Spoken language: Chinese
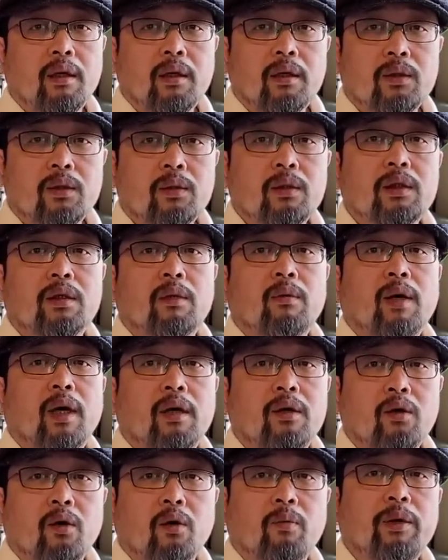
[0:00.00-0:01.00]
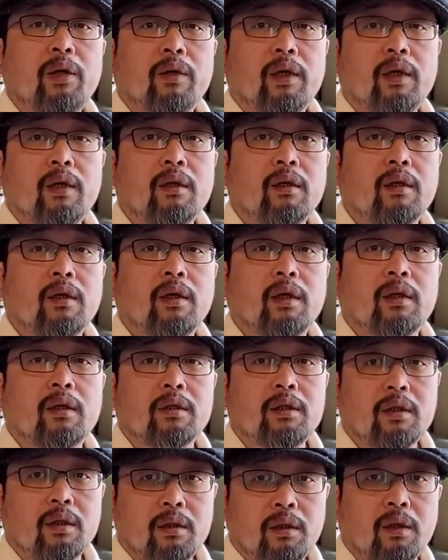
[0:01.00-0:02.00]
说实话有没有这可能
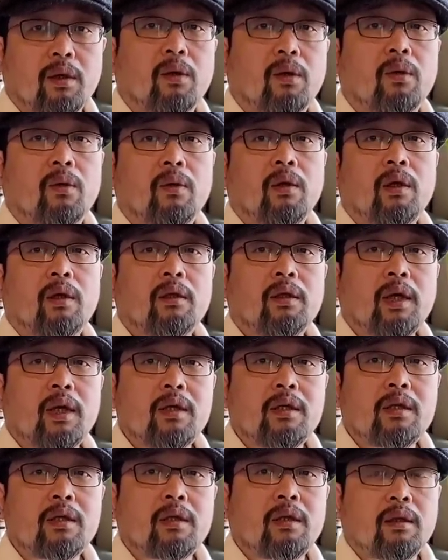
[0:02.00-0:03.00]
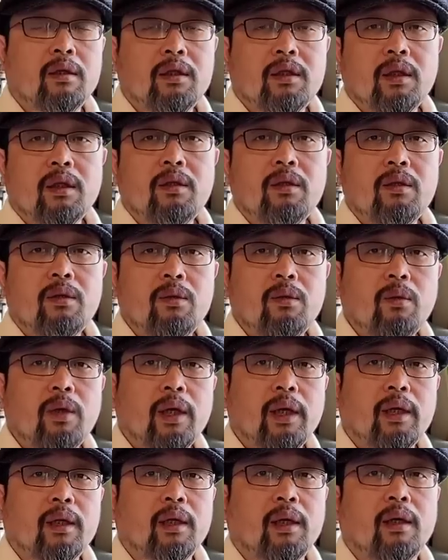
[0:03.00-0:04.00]
性？有，但是呢，针
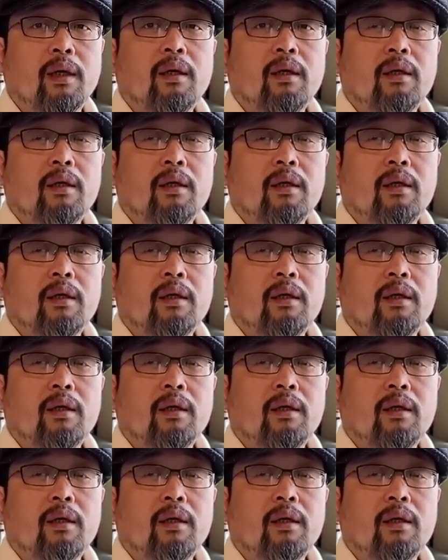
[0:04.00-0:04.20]
对的。